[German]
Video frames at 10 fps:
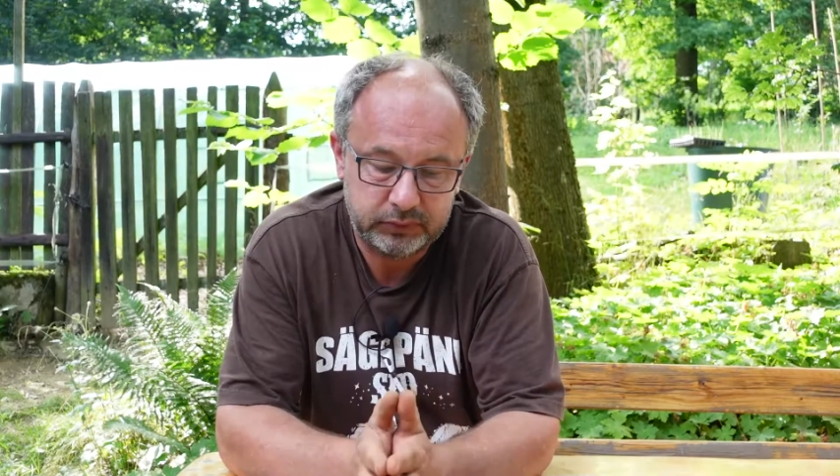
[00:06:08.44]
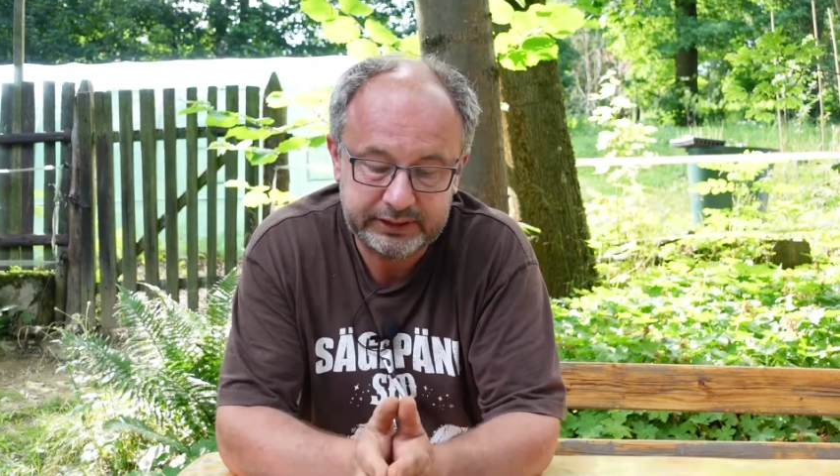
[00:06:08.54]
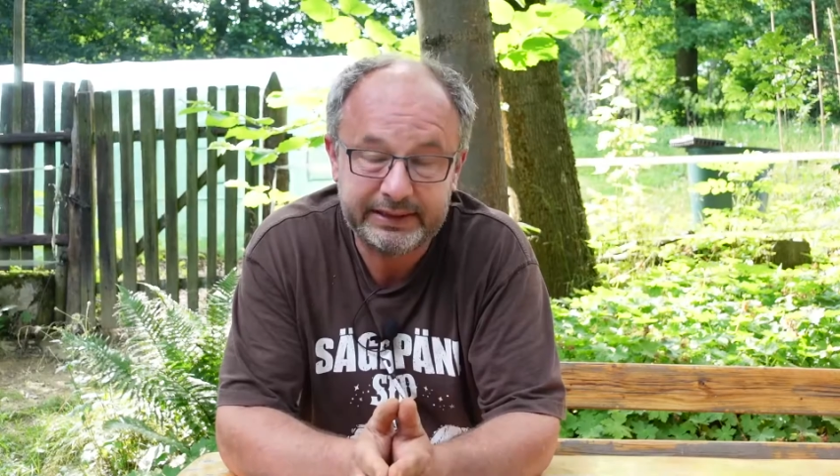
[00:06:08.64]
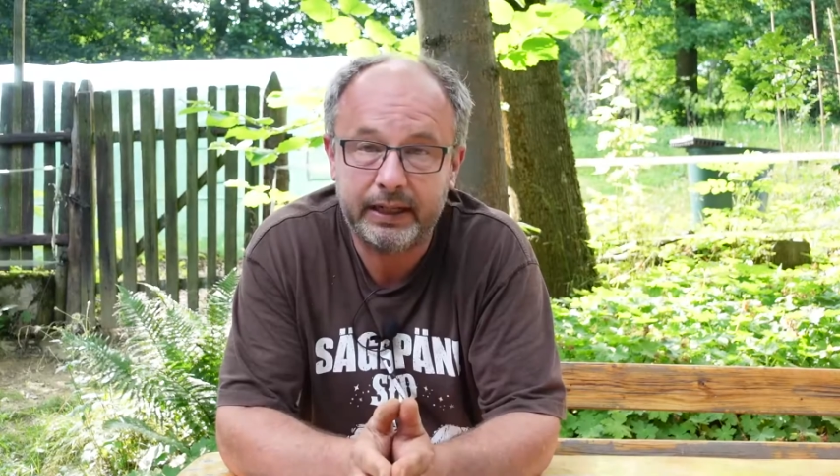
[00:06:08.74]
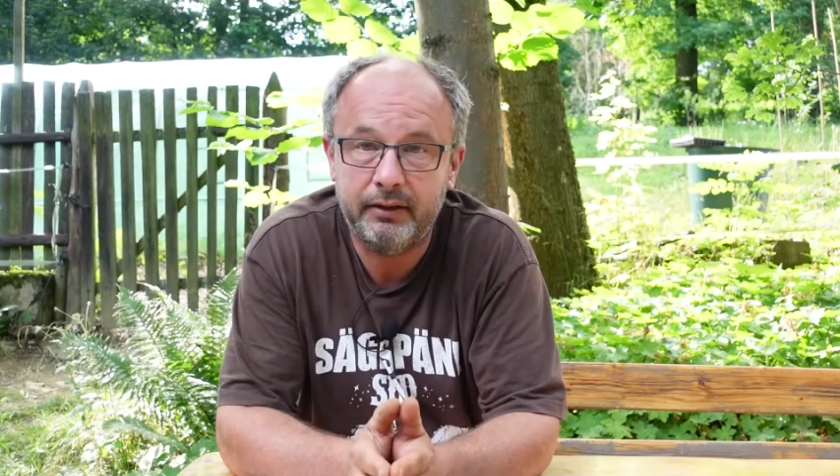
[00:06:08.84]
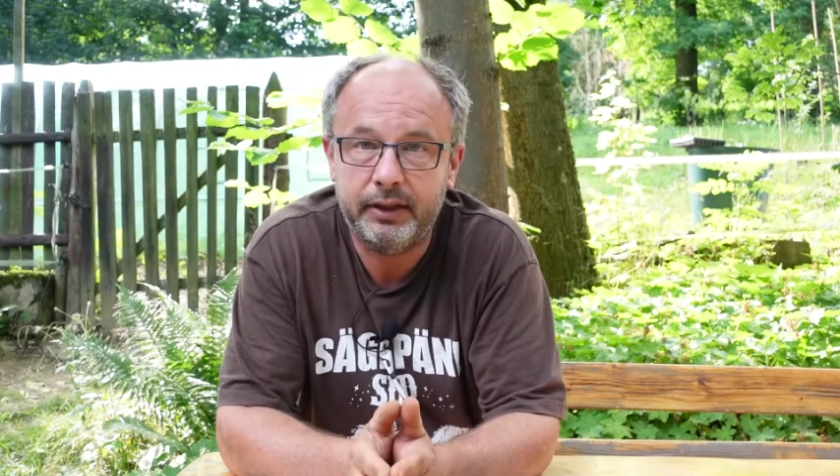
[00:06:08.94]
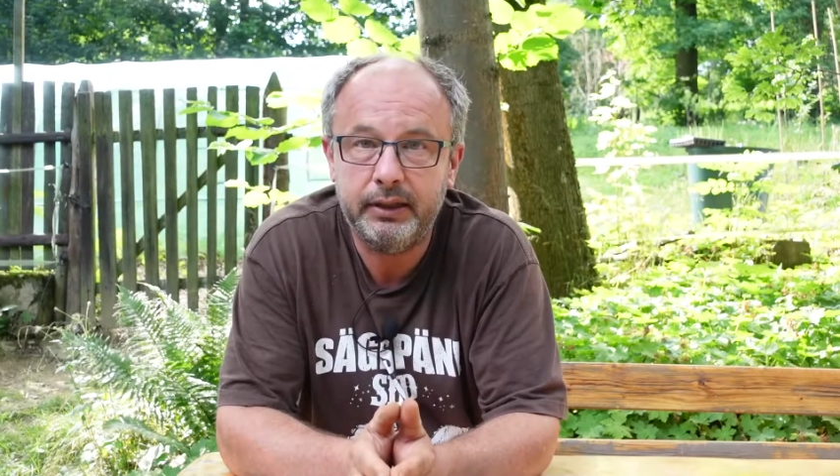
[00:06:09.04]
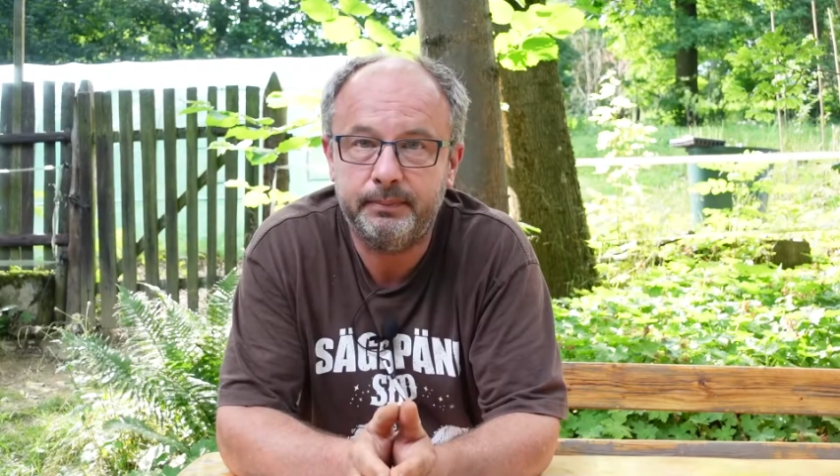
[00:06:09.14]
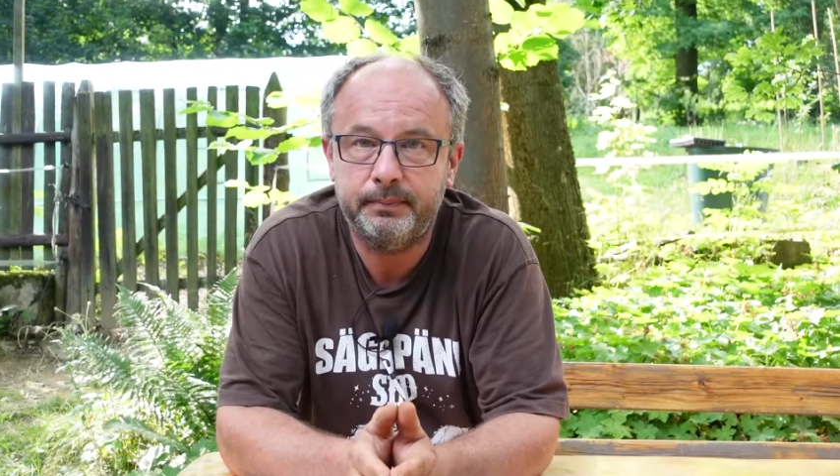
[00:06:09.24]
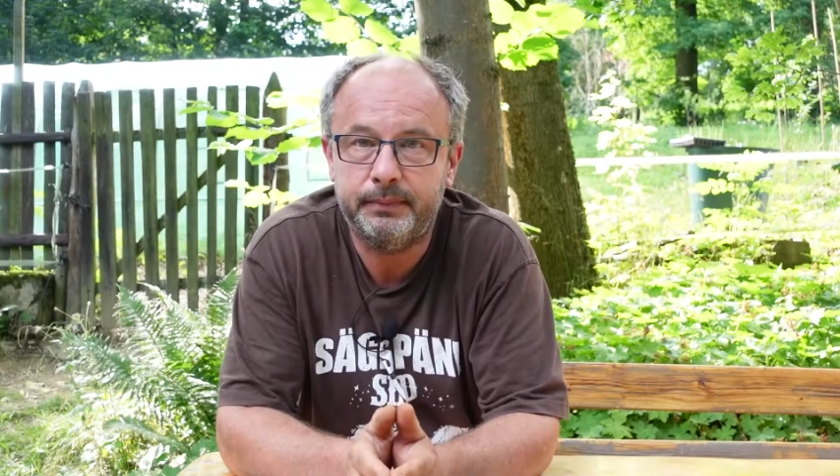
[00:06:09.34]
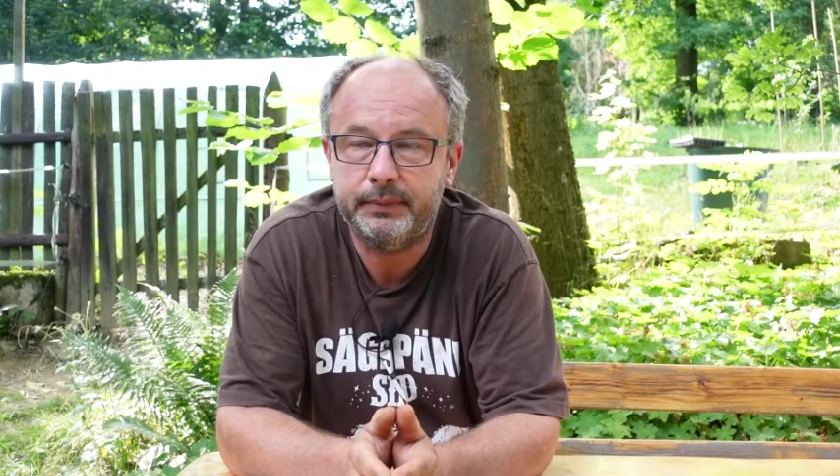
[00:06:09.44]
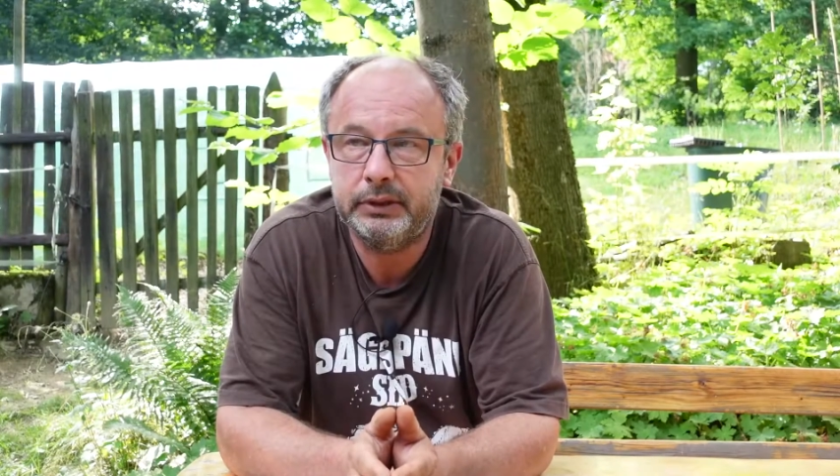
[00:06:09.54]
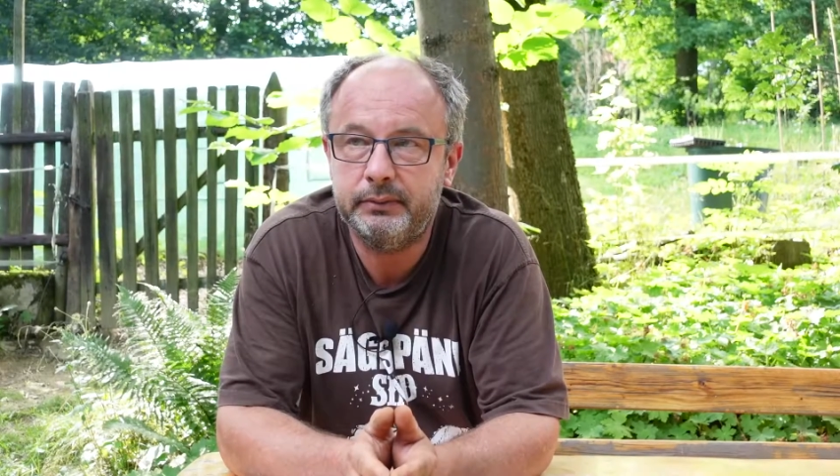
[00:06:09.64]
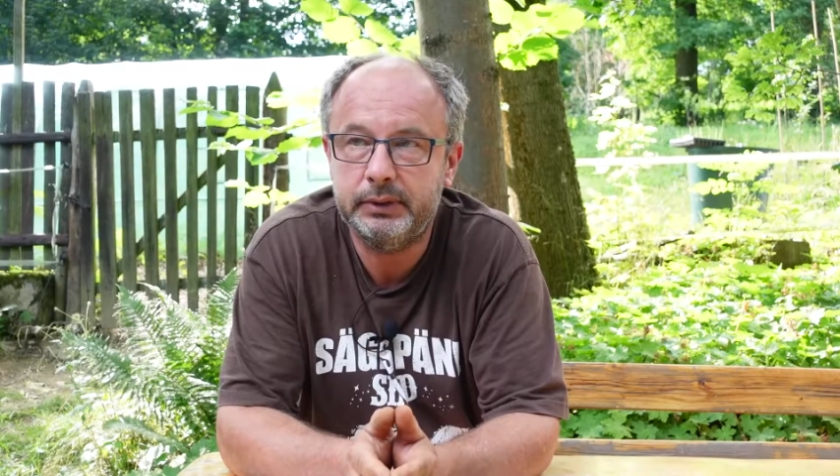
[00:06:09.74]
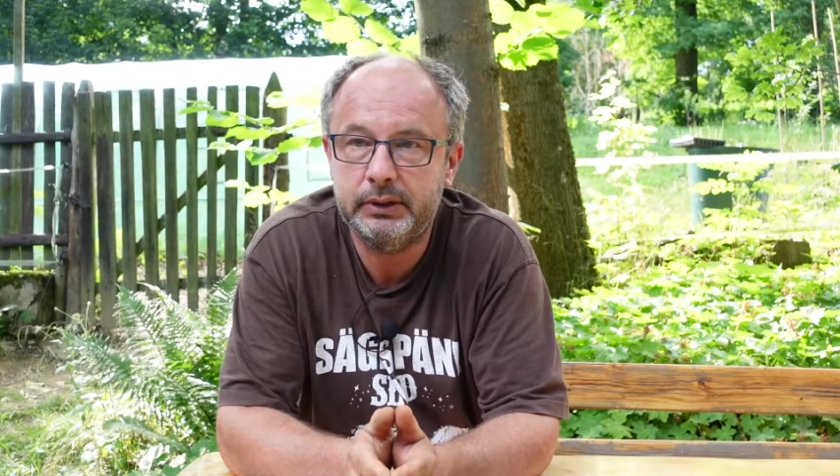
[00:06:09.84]
c'est la vie,
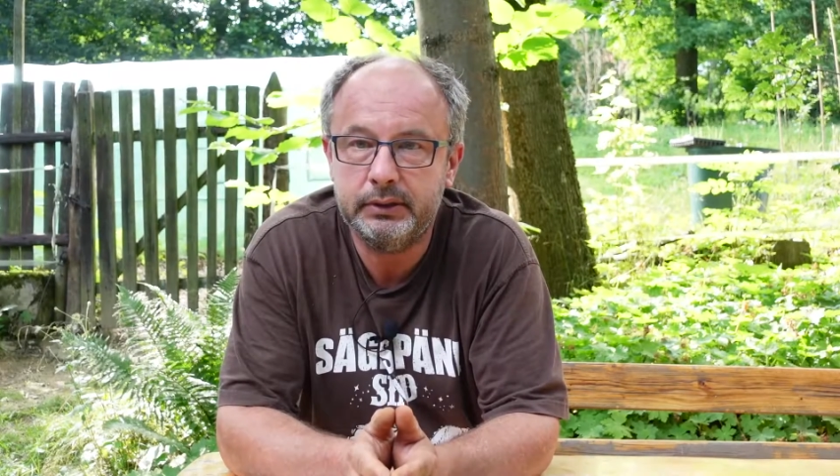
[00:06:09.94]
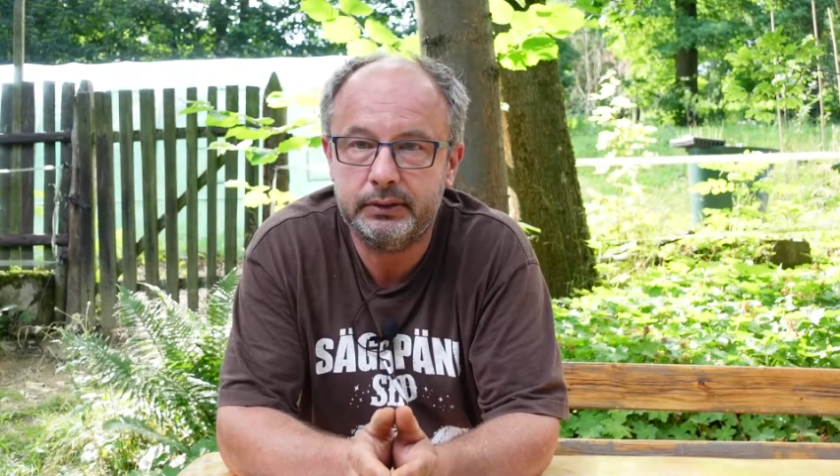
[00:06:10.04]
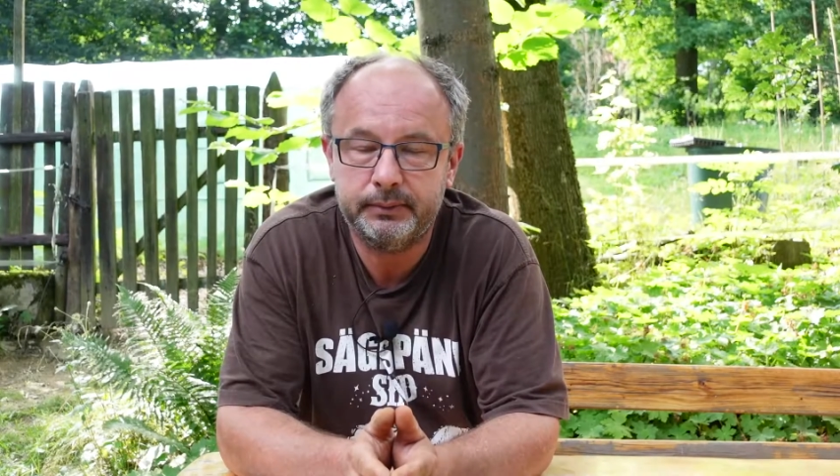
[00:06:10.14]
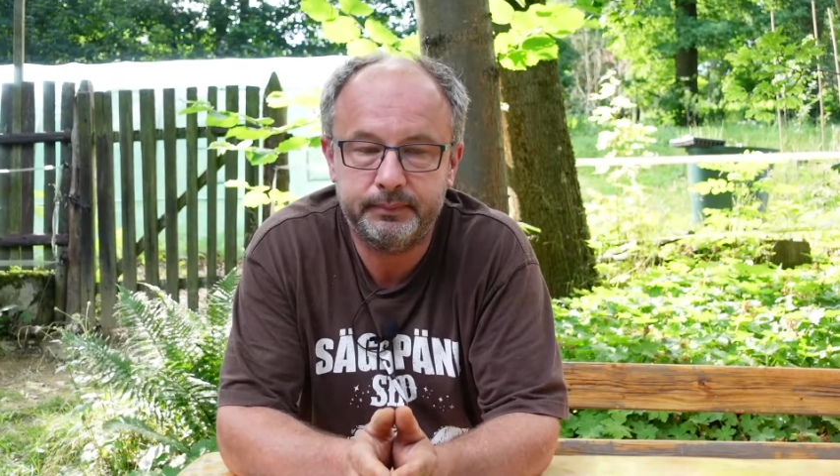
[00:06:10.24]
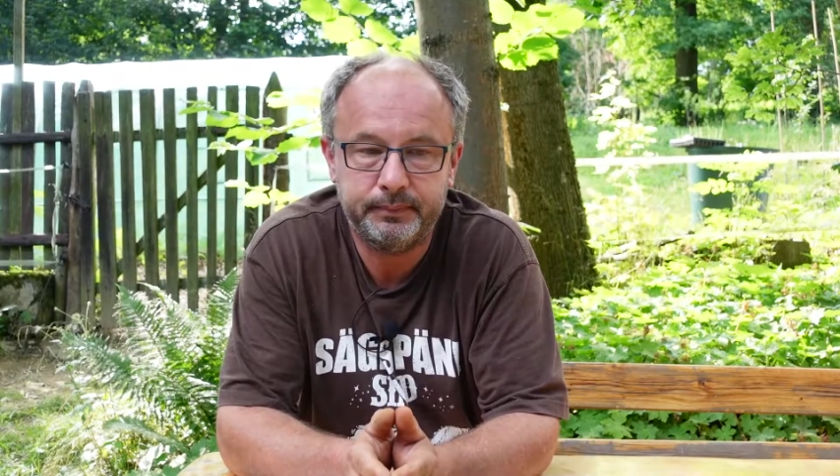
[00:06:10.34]
ist wie es ist.